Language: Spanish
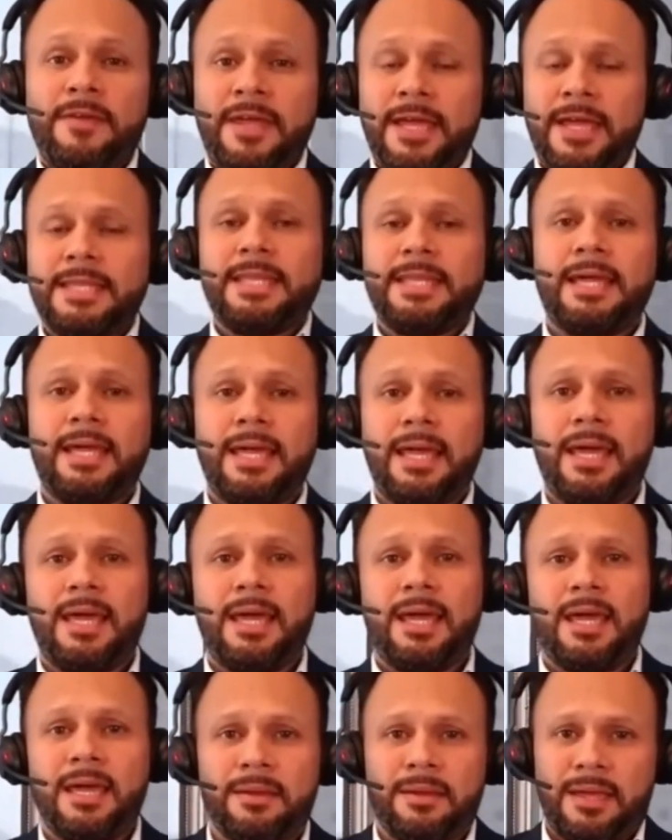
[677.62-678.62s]
Fíjate
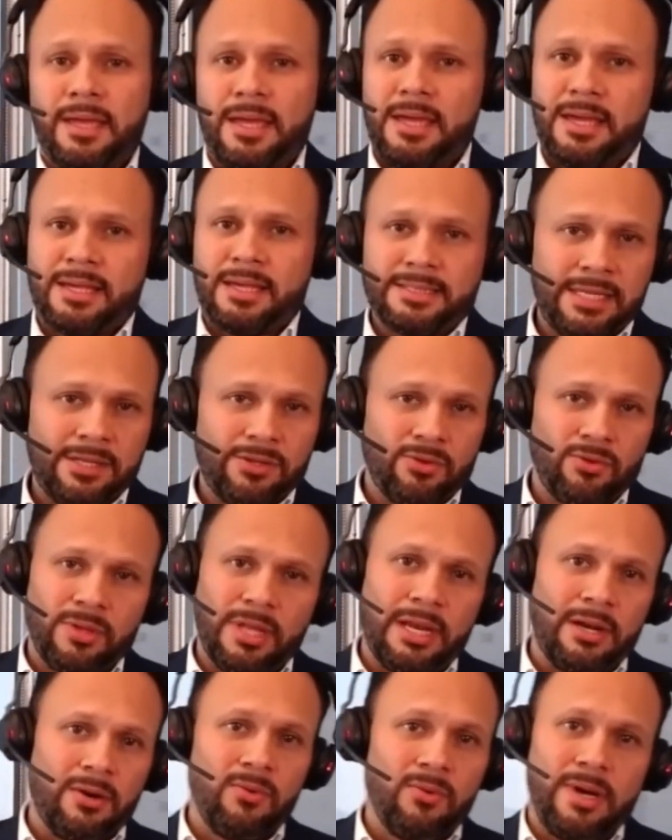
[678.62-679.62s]
que eh, sin duda
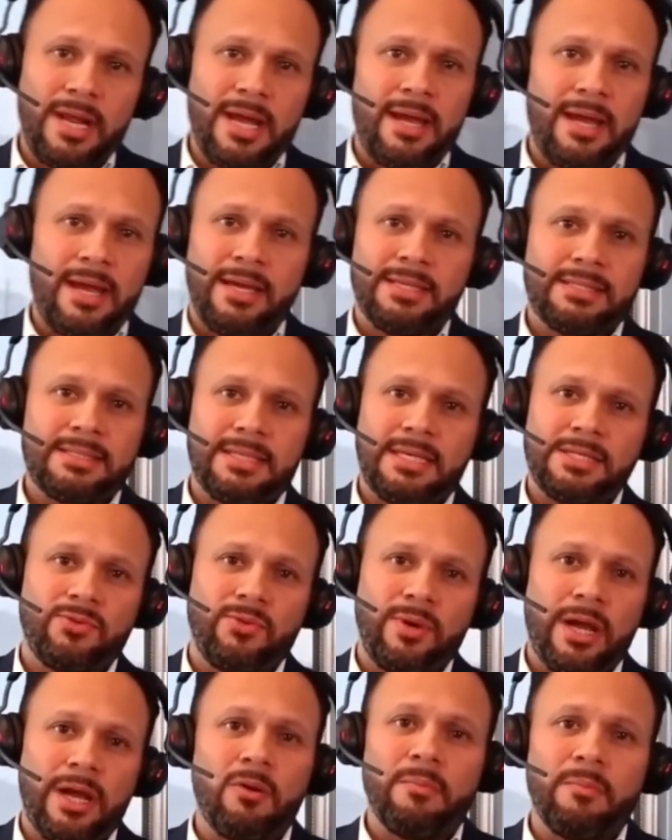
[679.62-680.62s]
alguna es,
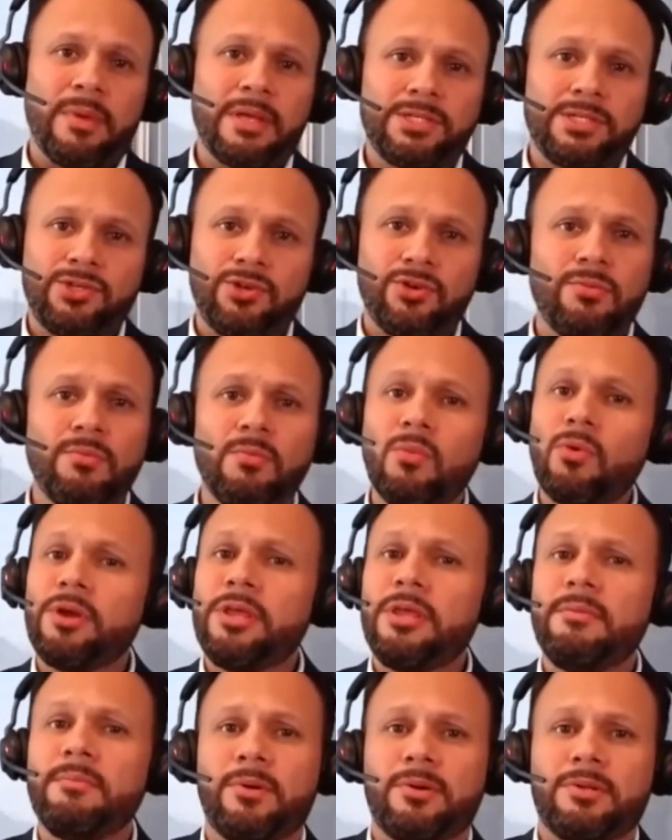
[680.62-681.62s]
una convención muy
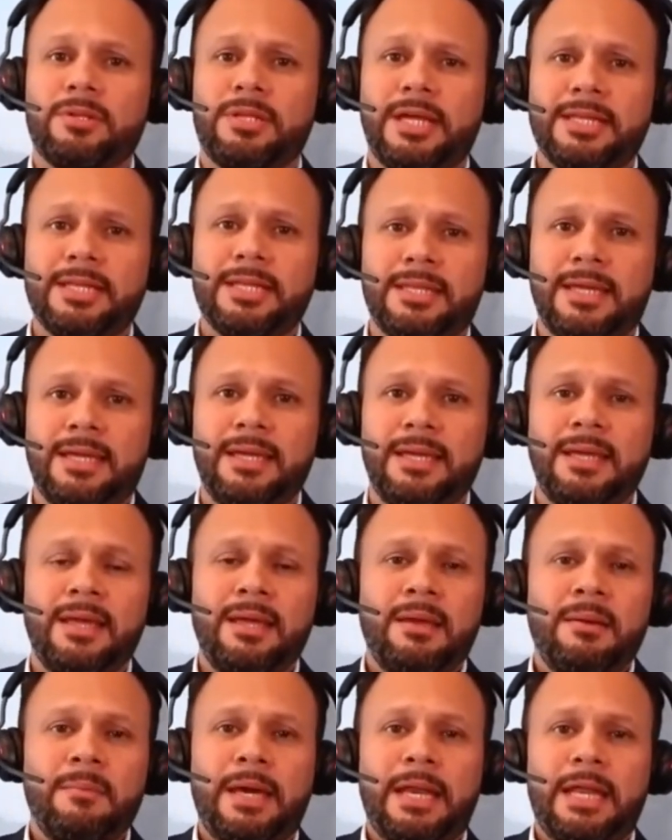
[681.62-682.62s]
importante
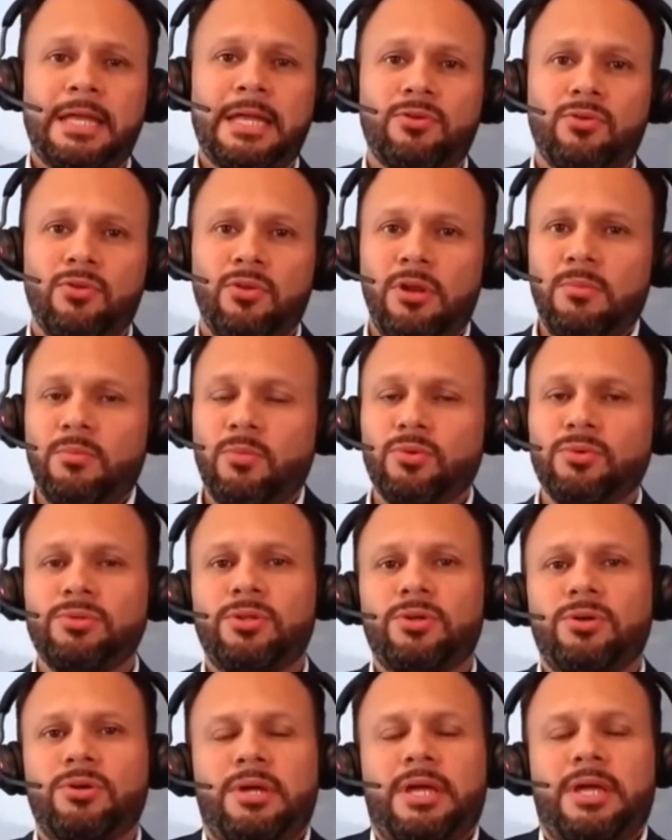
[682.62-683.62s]
para todo el
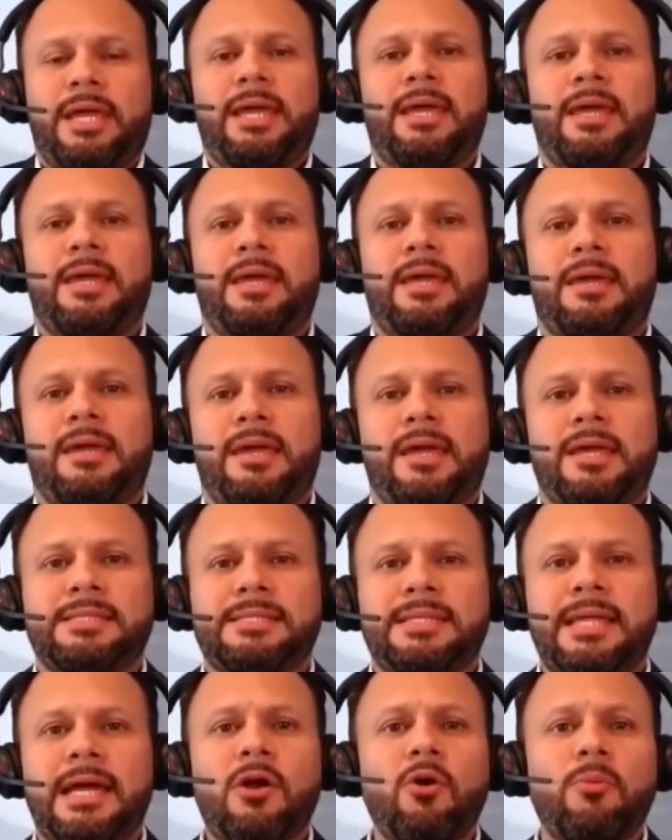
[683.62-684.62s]
mundo. Eh,
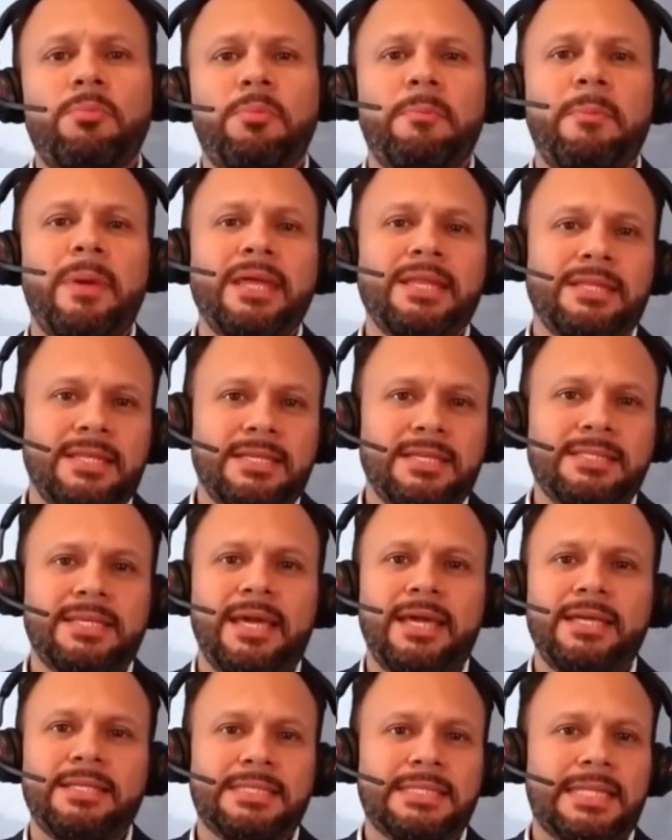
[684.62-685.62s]
esta
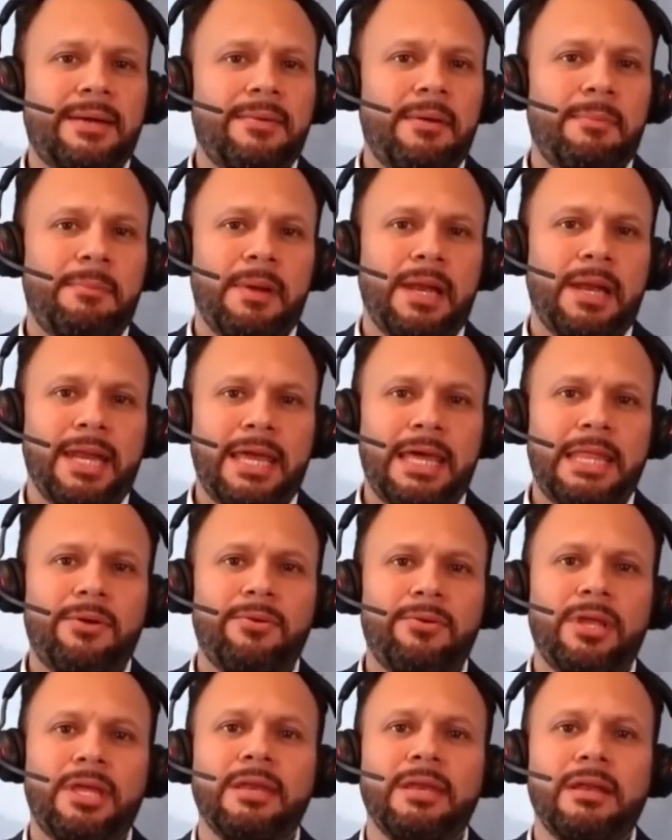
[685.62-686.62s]
COP26 estaba planeada
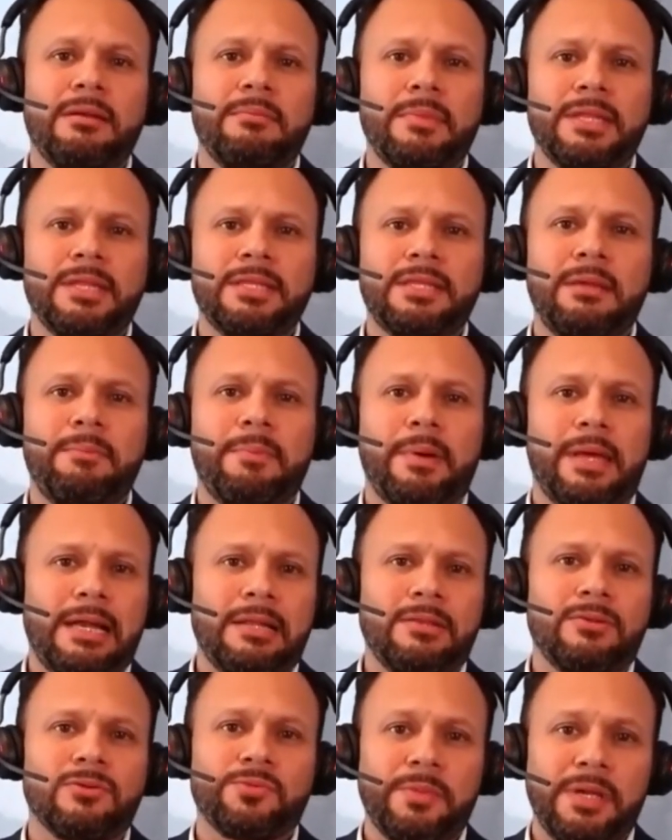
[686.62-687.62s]
originalmente para
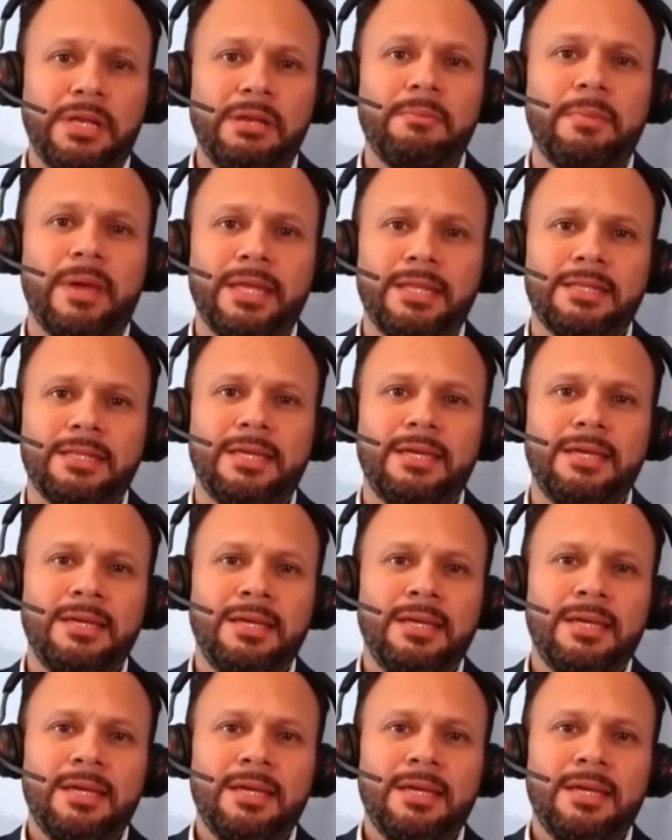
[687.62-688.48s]
el 2020.